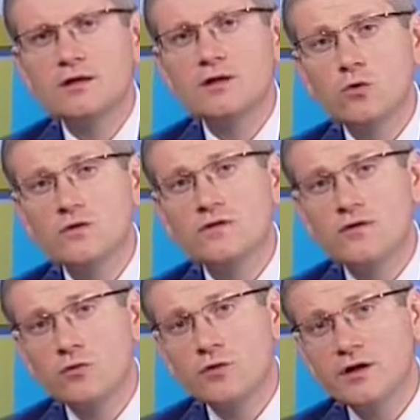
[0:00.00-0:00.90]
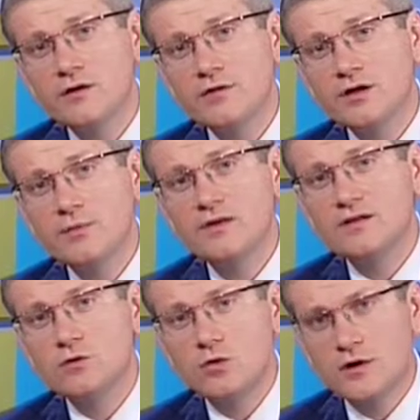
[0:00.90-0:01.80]
находятся в регулировании
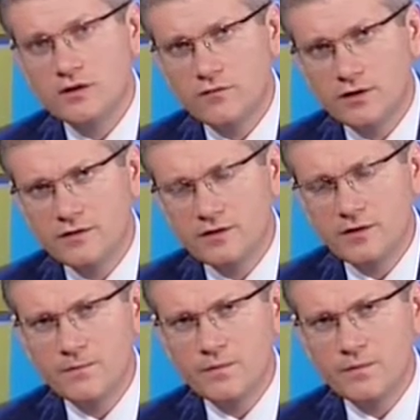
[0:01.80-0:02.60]
местных органов власти.